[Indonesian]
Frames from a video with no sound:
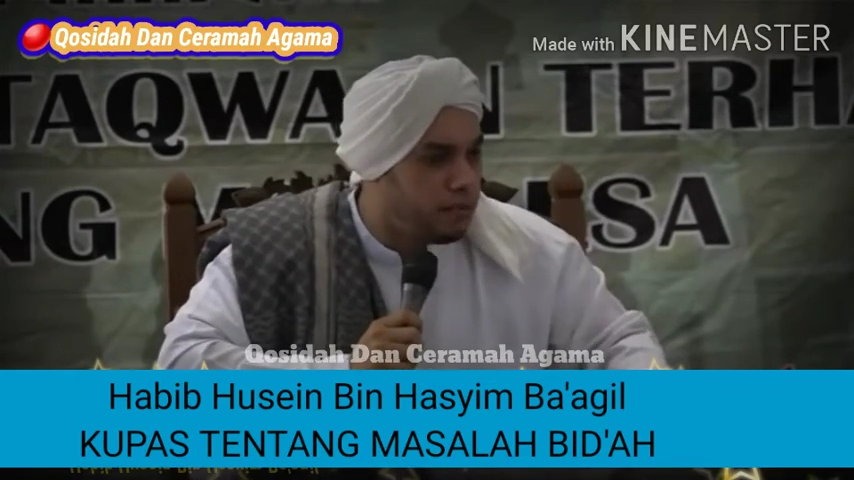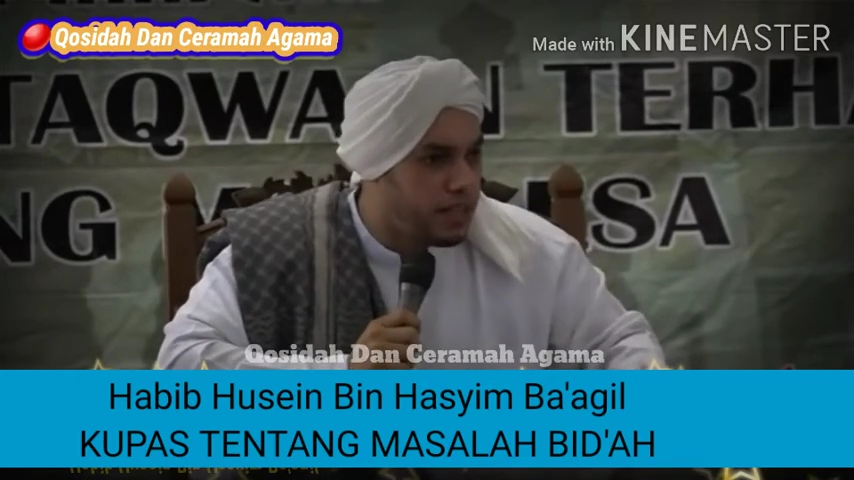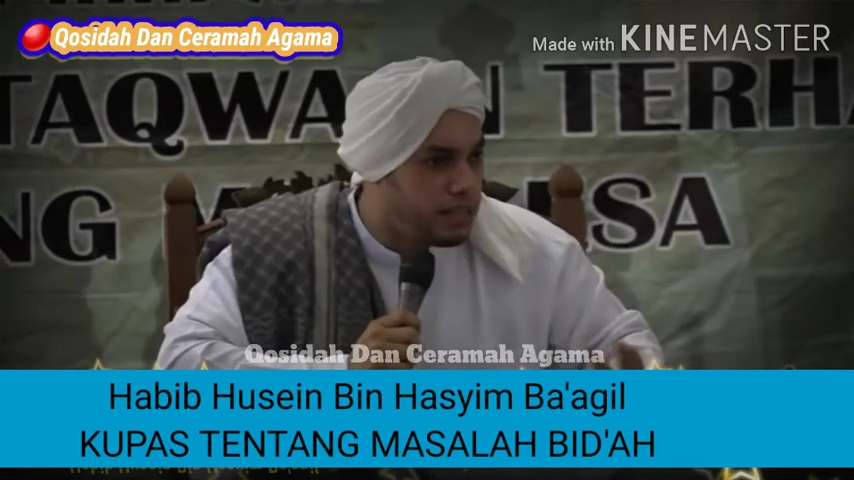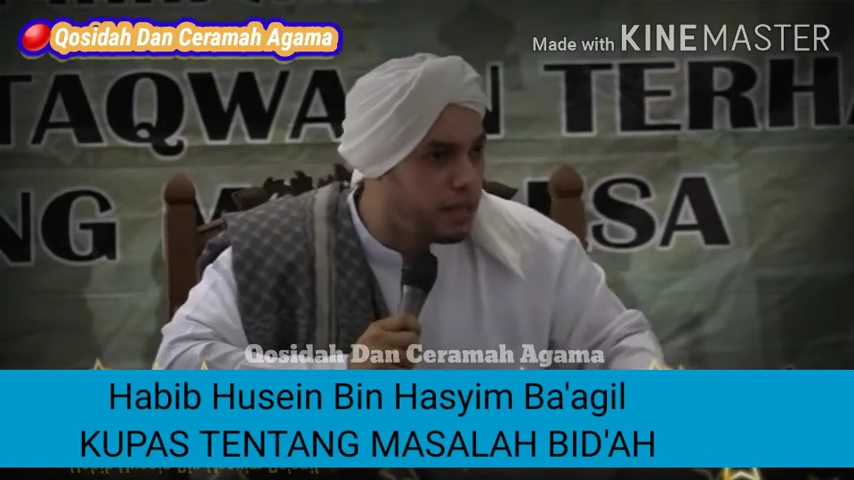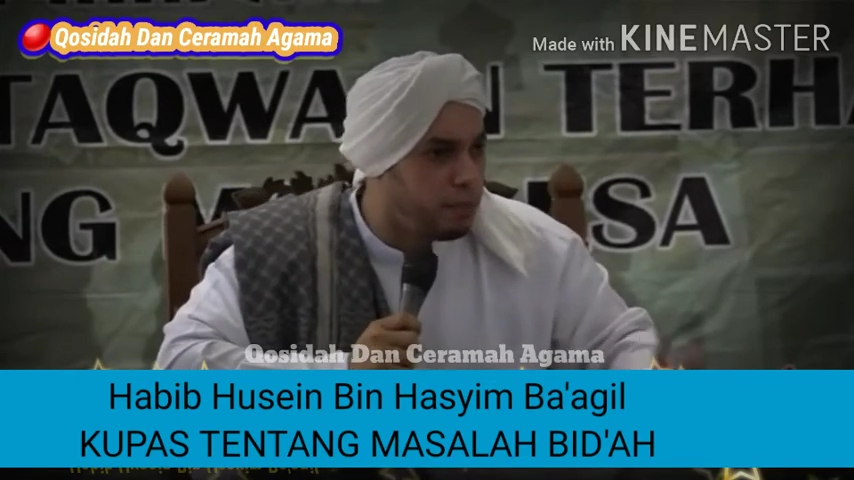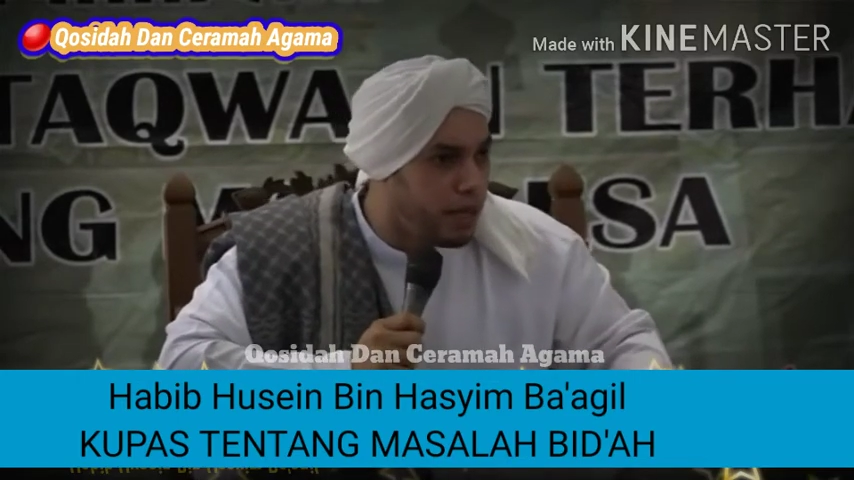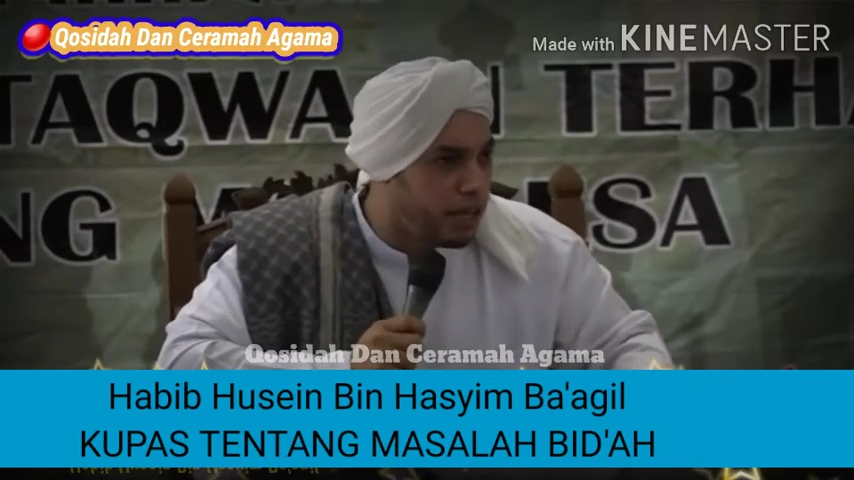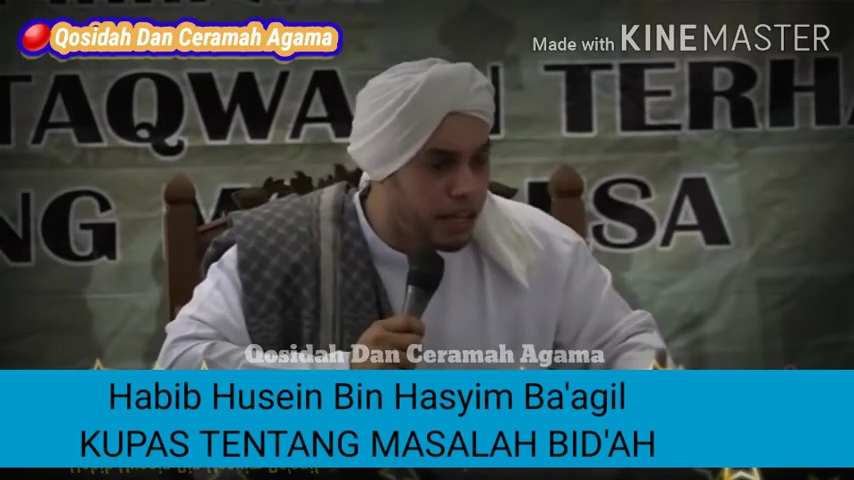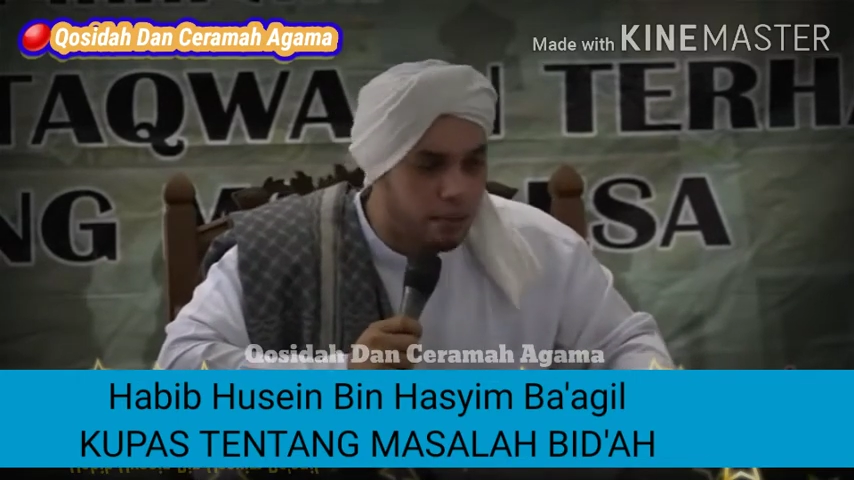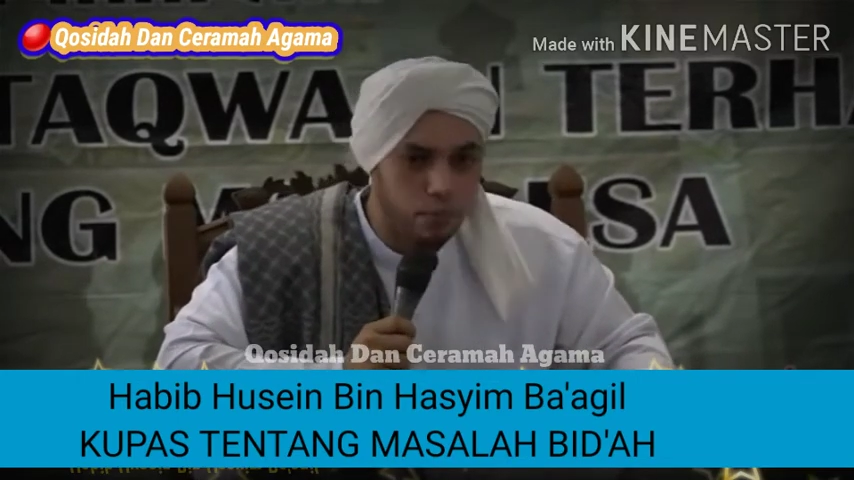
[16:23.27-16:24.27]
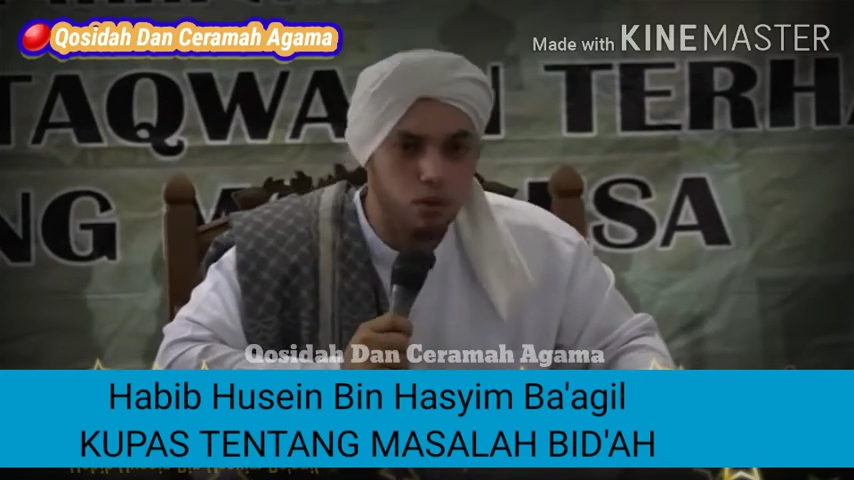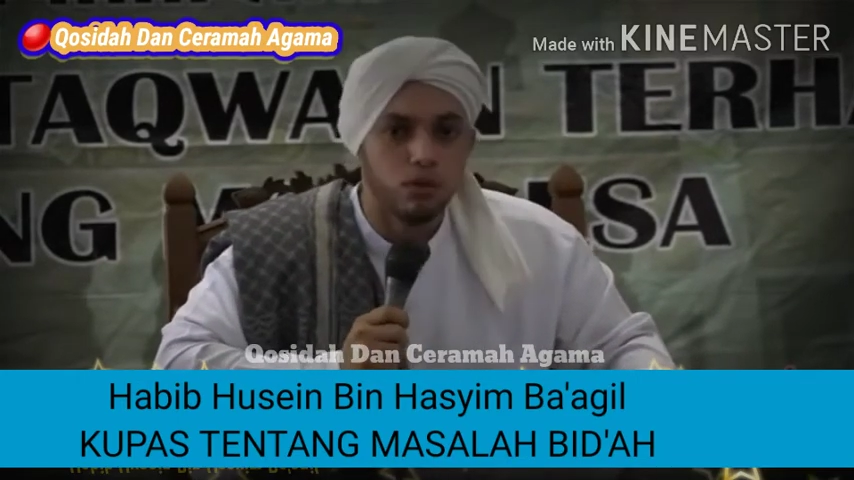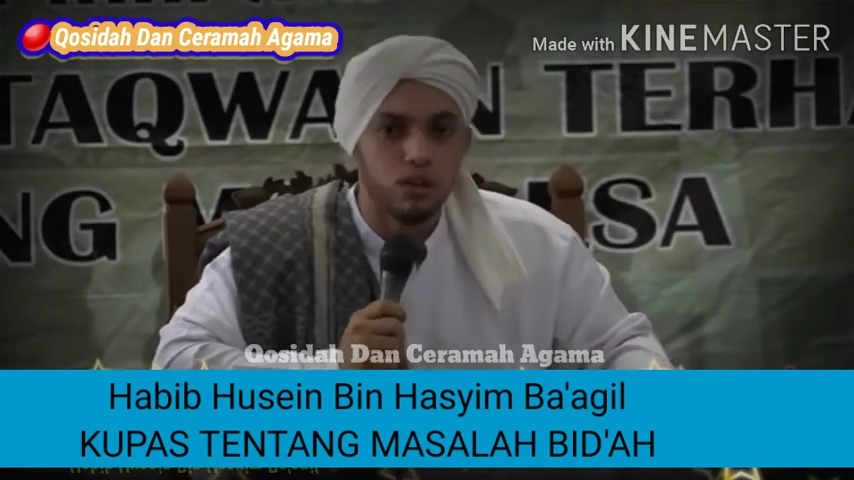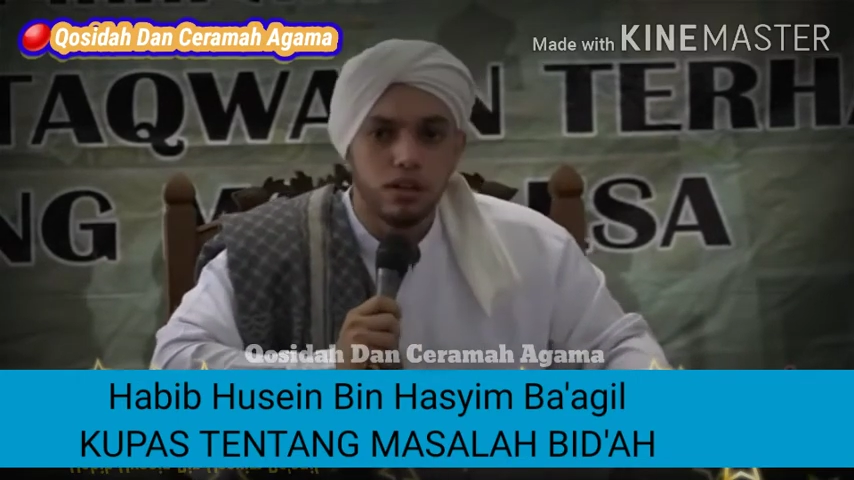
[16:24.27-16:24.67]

disiplin ilmu